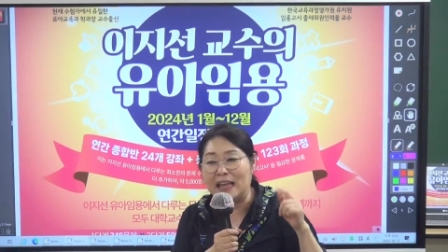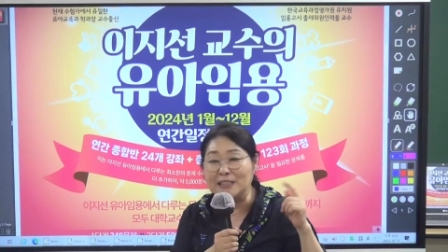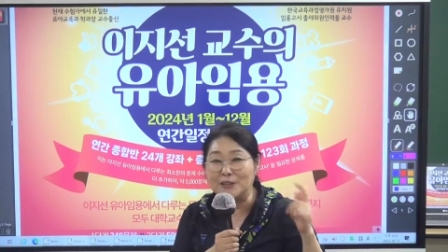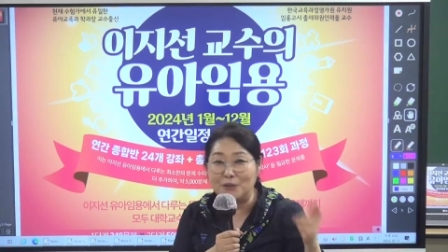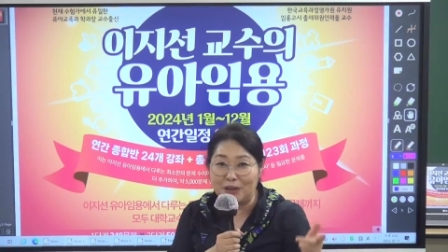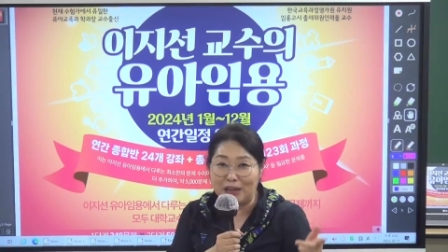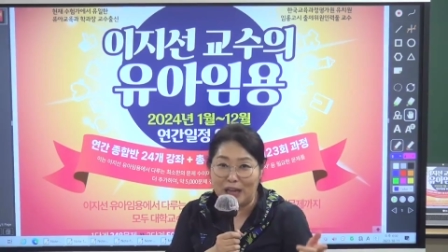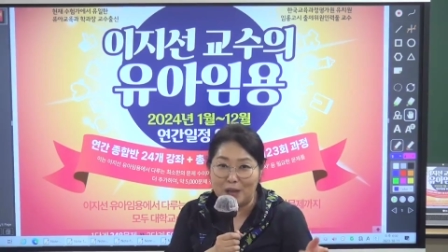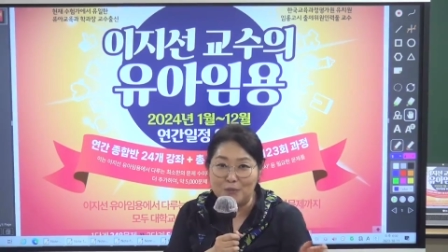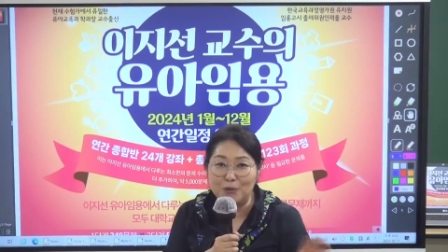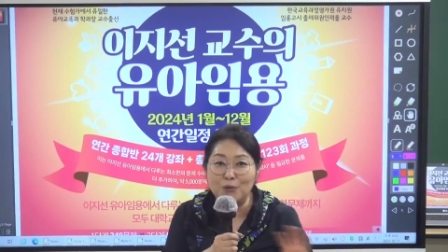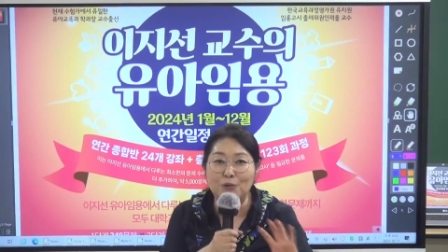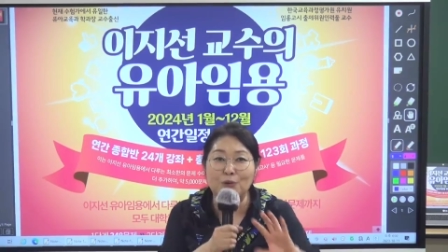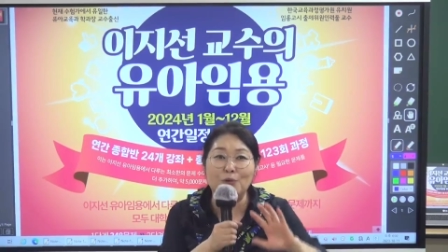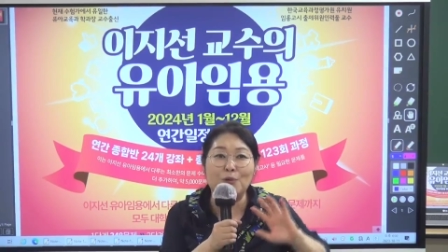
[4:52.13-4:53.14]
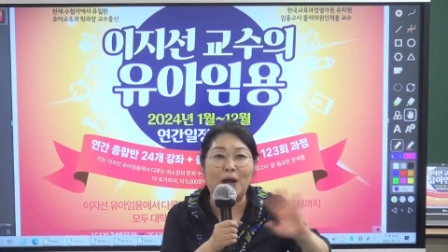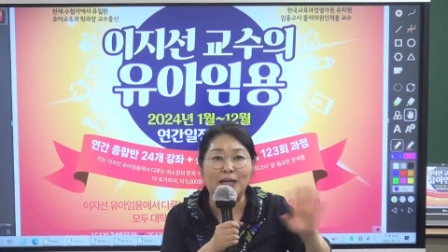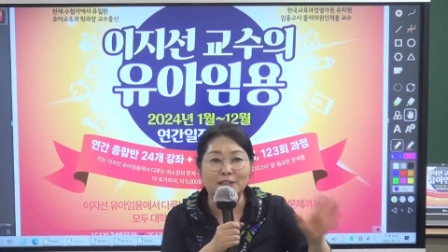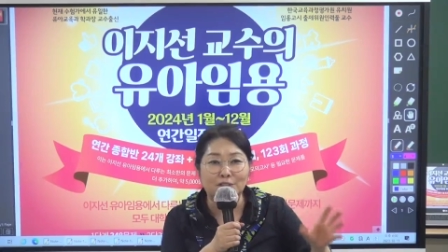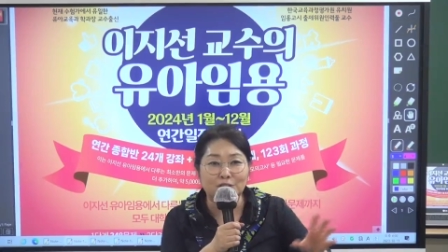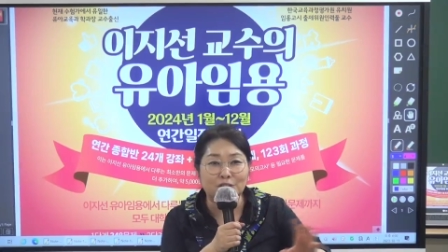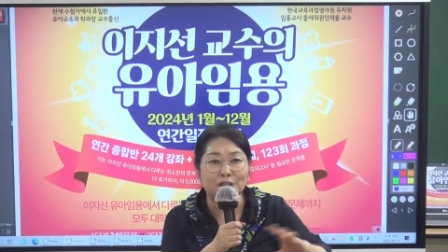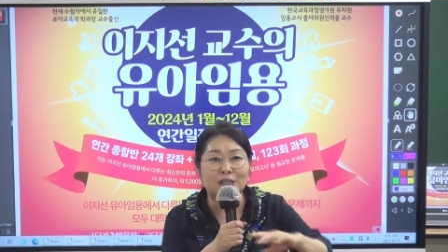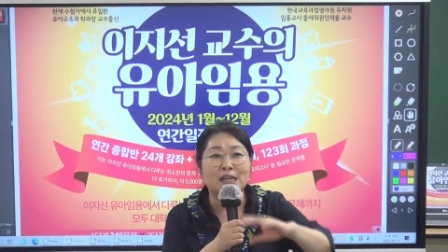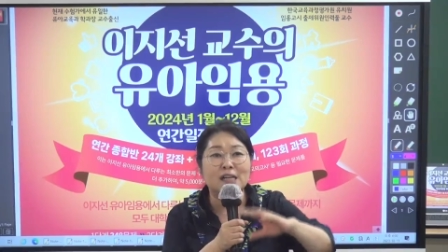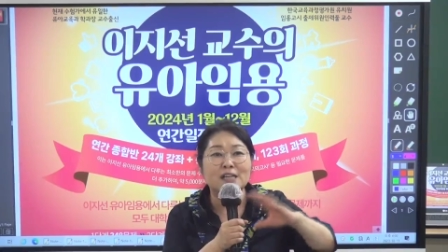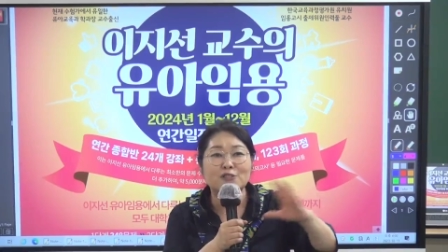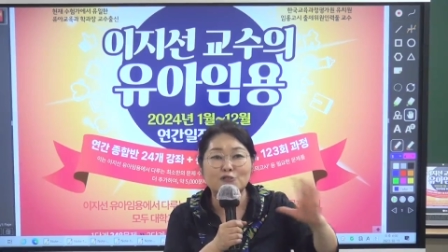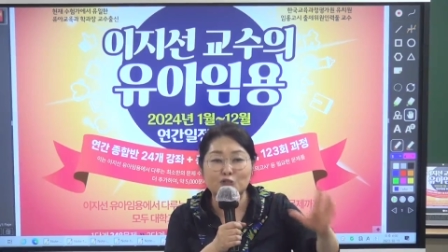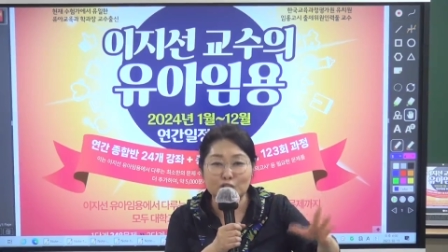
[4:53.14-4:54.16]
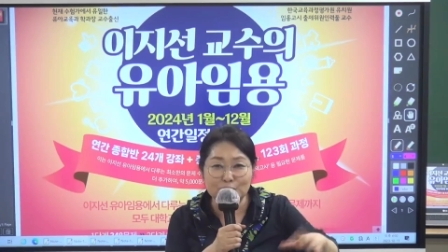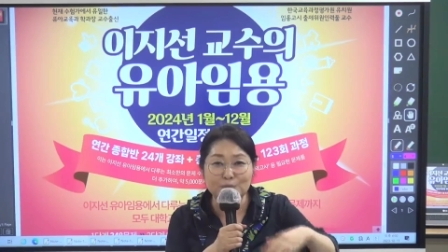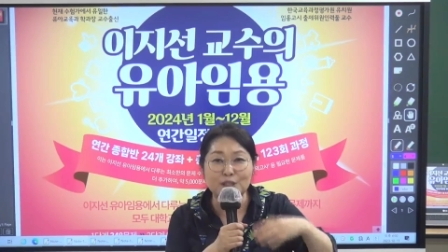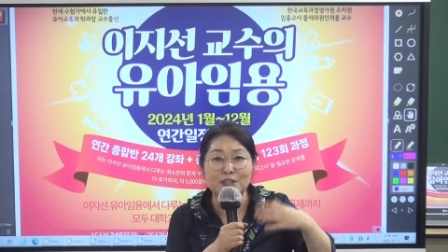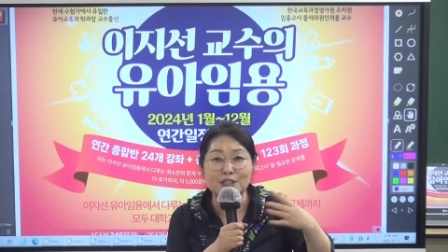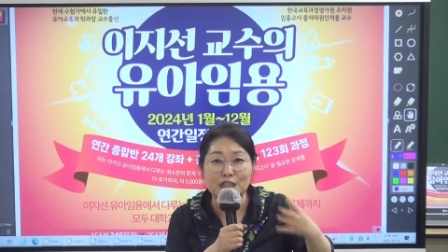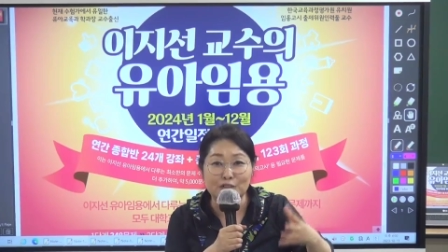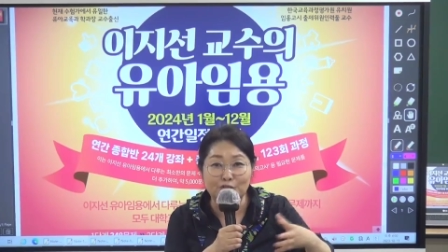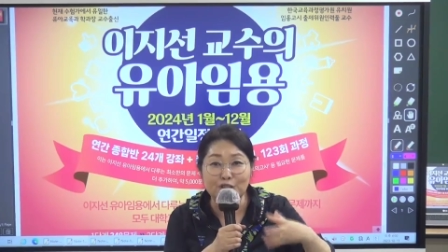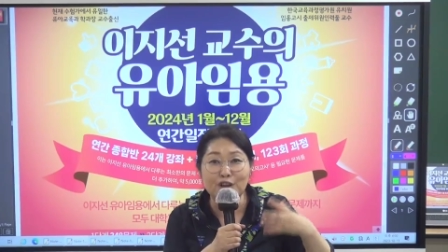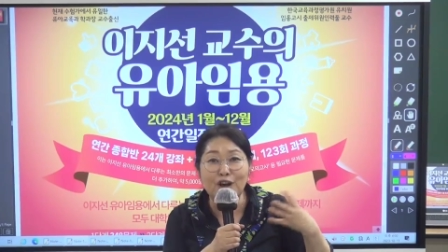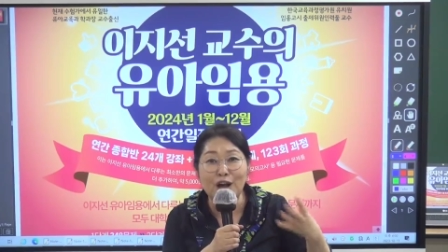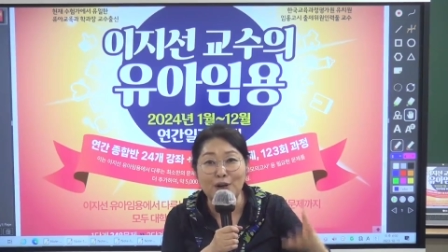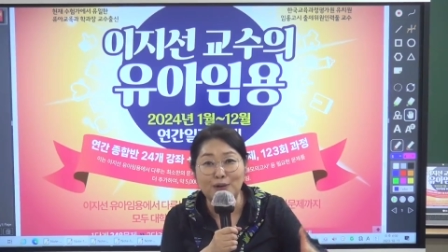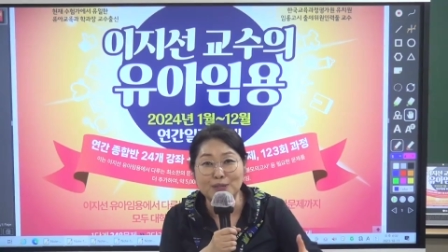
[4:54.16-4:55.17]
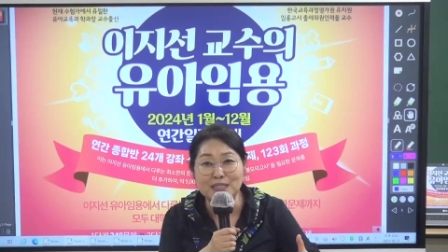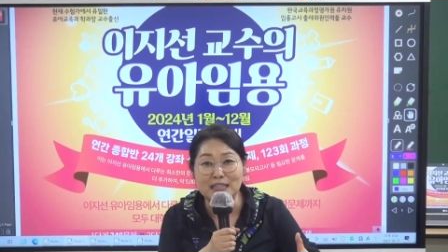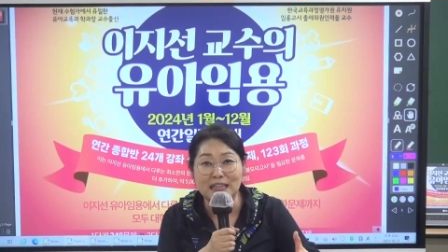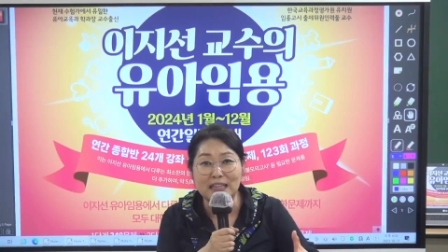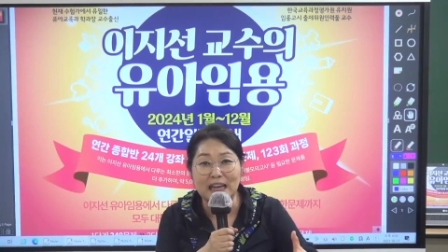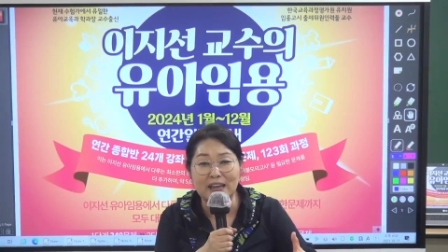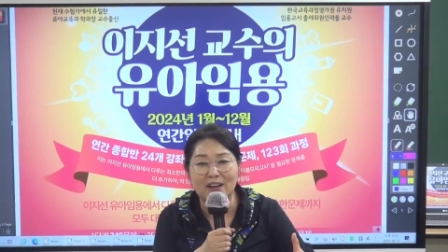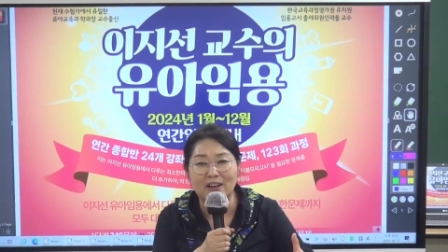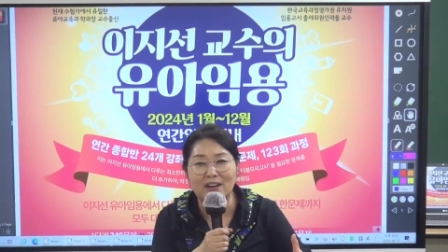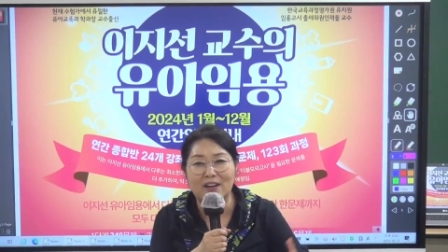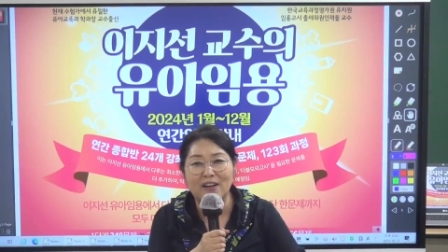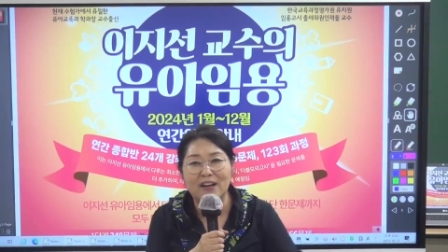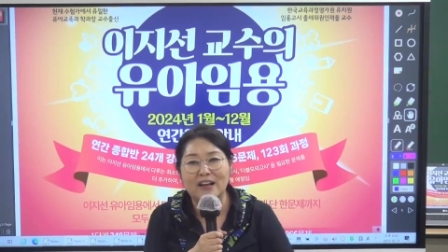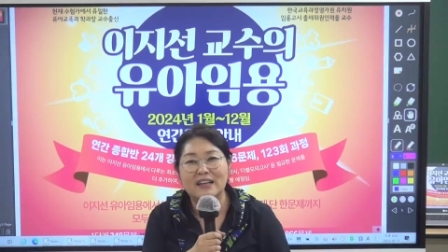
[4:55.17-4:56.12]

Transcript: 다섯 개뭐 이런 과정을 수십 년째 운영하고 있잖아요.